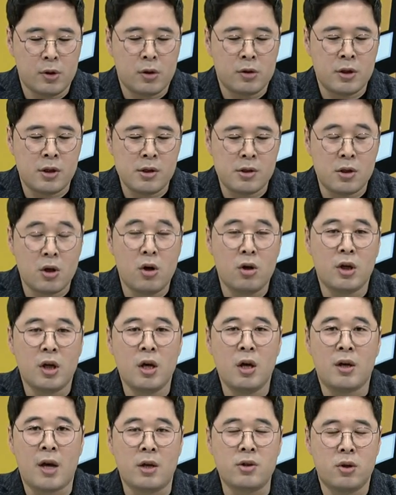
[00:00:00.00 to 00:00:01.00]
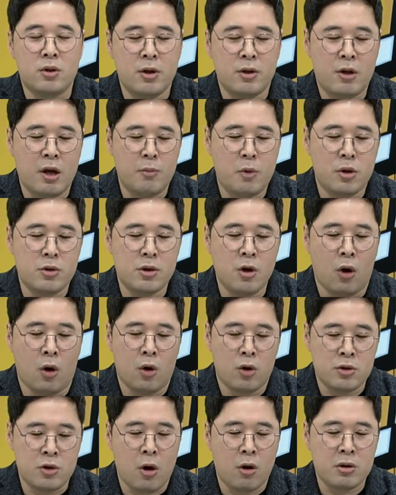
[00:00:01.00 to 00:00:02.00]
실적이 개선이
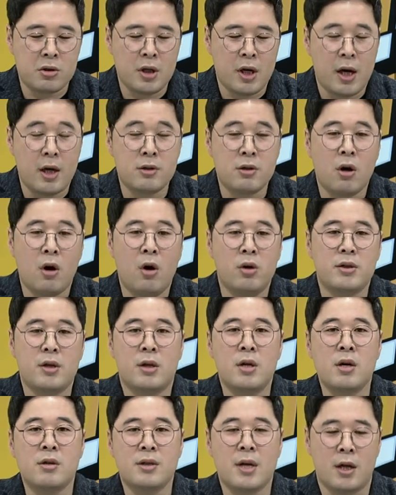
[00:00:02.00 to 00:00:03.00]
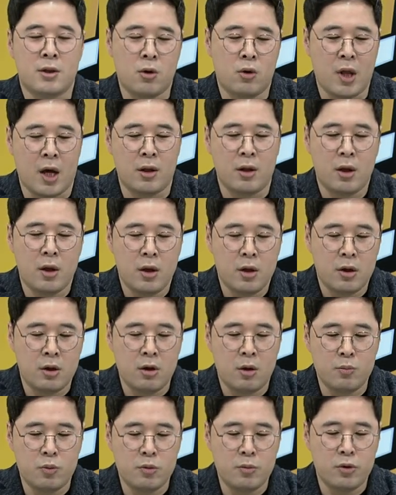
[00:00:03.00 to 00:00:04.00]
되면서 적자에서 이제 흑자 전환
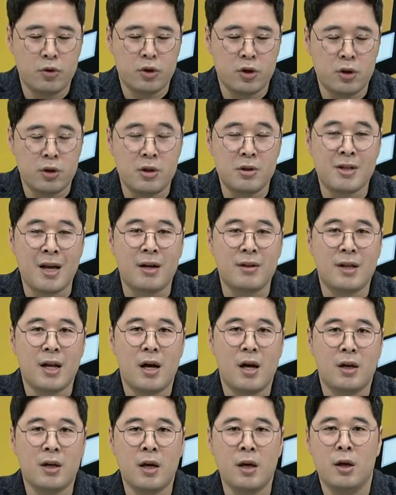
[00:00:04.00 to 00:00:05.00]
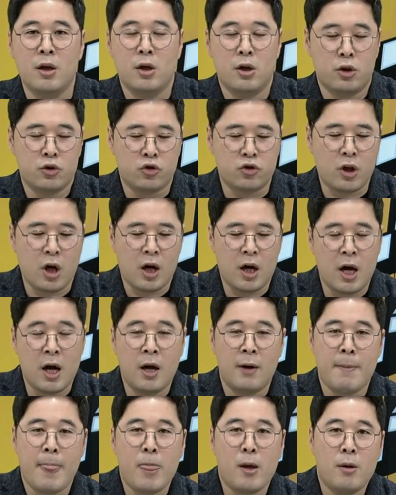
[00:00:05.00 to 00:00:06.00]
이런 부분들은 상당히
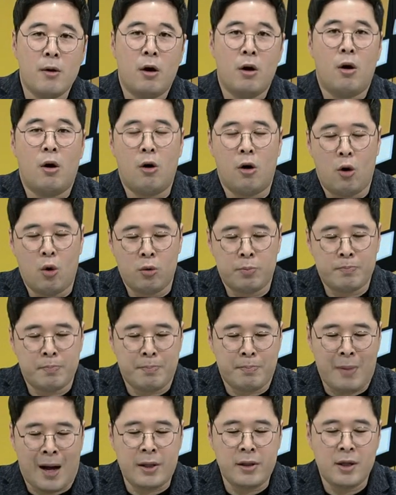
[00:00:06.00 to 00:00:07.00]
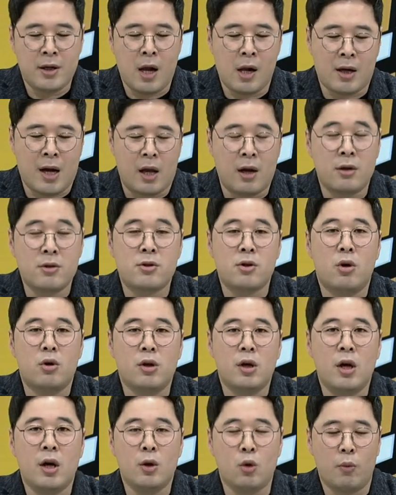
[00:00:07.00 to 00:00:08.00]
주가가 어, 반등할
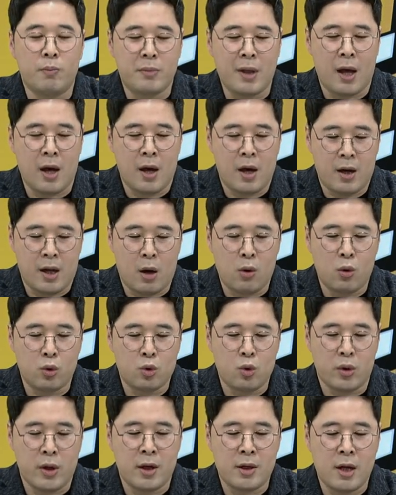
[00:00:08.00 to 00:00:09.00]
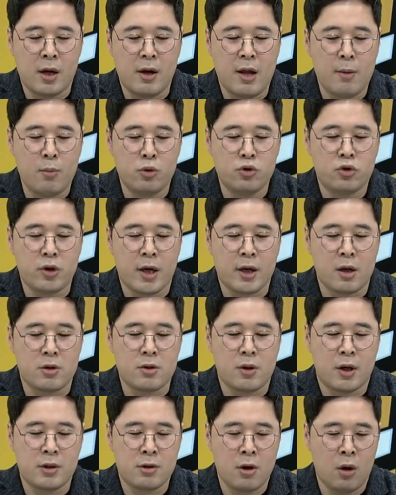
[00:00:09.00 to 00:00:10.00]
가능성이 높다라고 또 예상을 해볼 수가
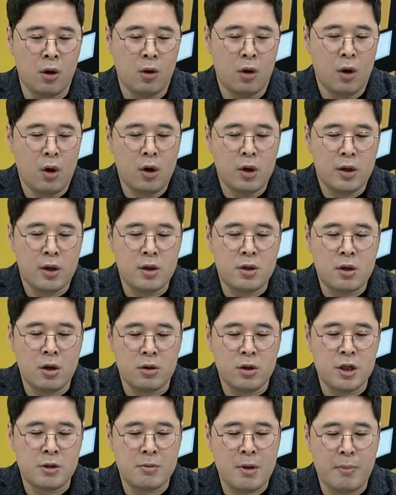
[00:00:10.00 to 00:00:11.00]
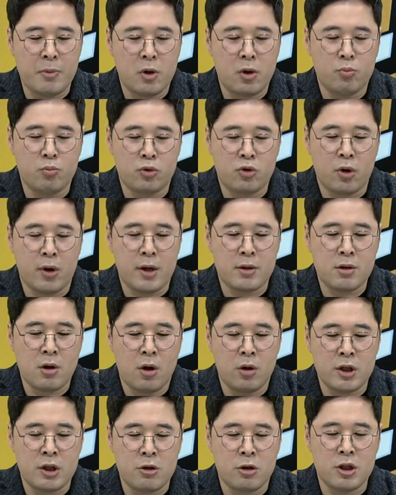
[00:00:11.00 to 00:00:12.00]
있겠죠. 그래서 2023년부터
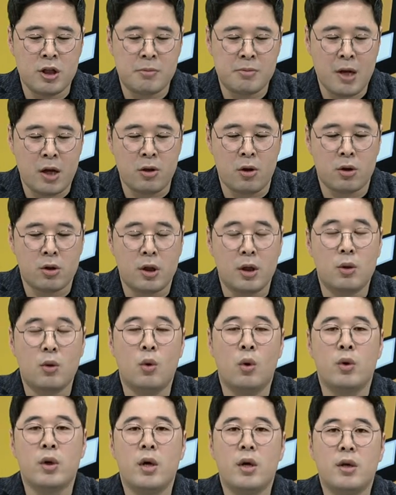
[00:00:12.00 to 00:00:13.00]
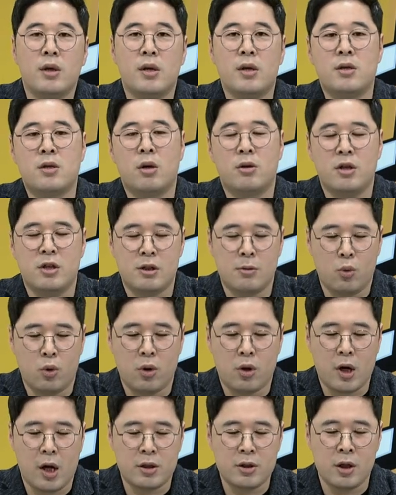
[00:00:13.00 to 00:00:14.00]
해서 2024년 그리고
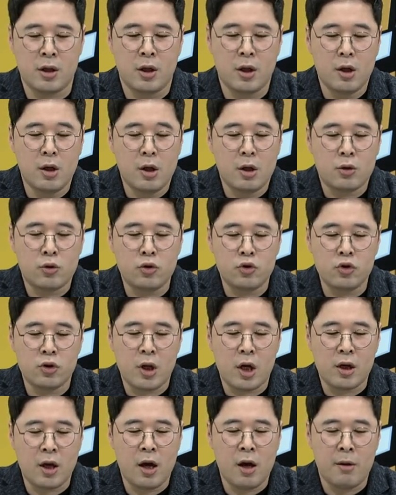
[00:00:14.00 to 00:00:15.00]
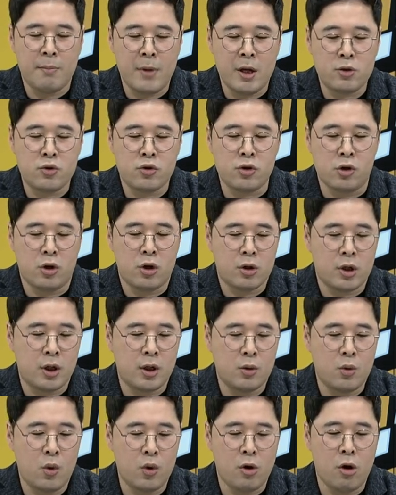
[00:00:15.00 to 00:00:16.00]
2025년까지 꾸준하게 매출
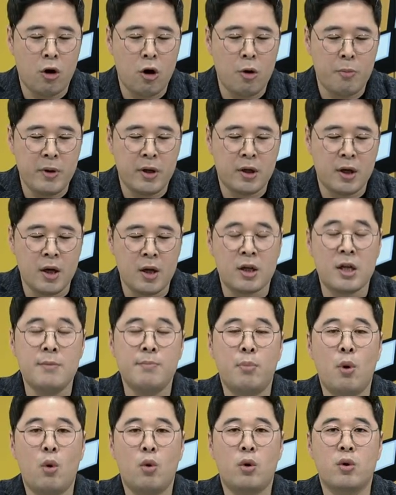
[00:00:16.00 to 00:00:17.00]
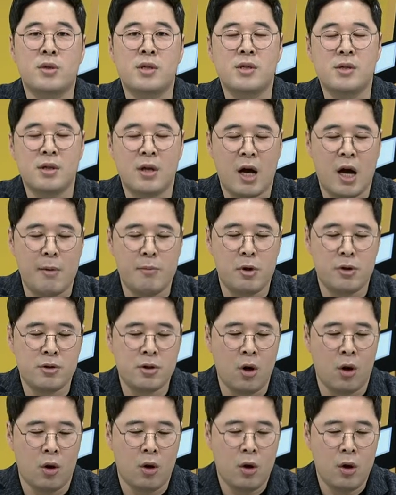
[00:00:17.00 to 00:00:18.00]
그리고 영업이익이 큰 폭으로
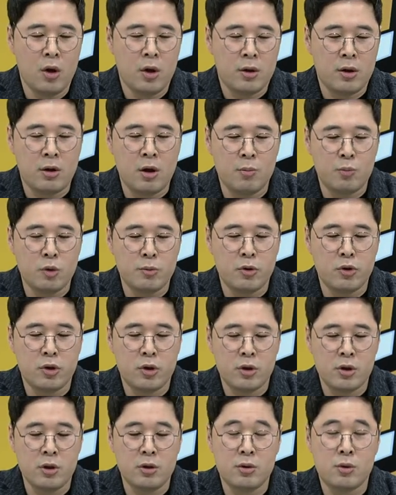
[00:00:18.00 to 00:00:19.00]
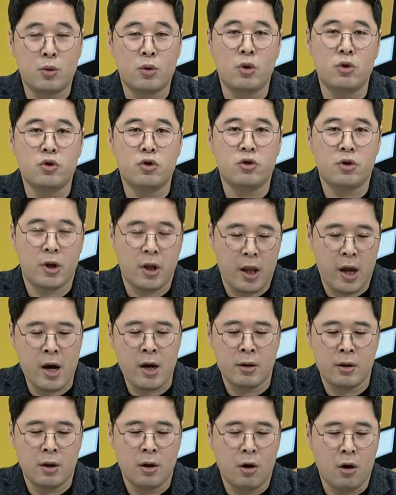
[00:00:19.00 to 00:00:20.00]
증가하면서 이런 부분들은 조선주들에
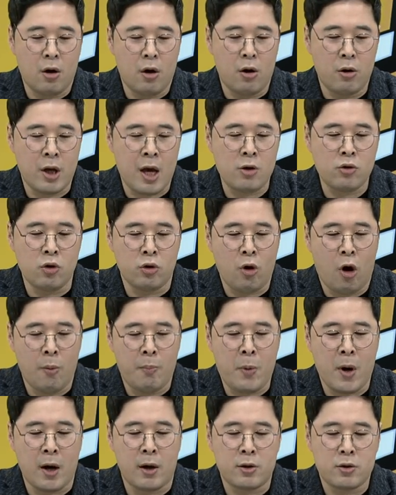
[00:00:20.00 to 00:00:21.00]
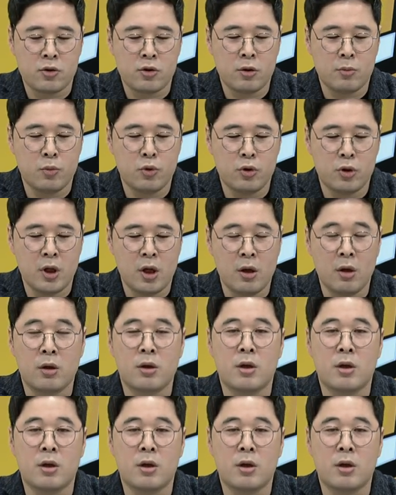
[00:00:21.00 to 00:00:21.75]
대한 어, 향후 업황 충분히